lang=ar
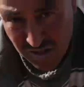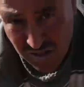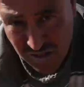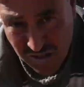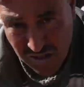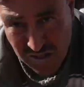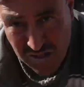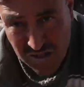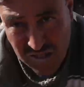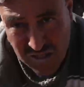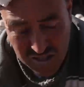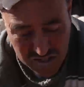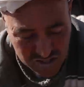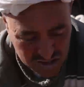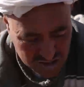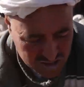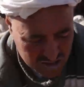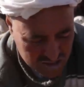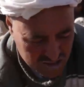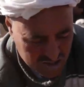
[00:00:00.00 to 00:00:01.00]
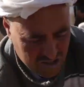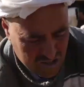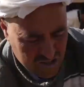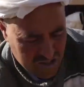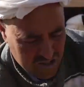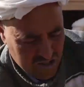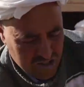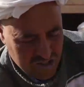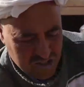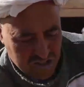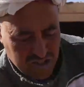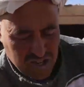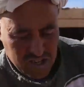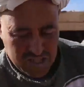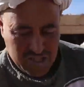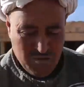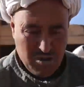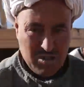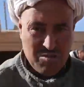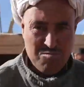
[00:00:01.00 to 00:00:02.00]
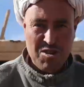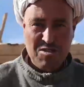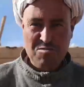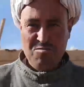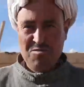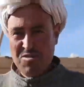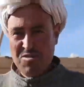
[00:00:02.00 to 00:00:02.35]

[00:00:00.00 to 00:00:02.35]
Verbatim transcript: شوف خلاص صورت مازن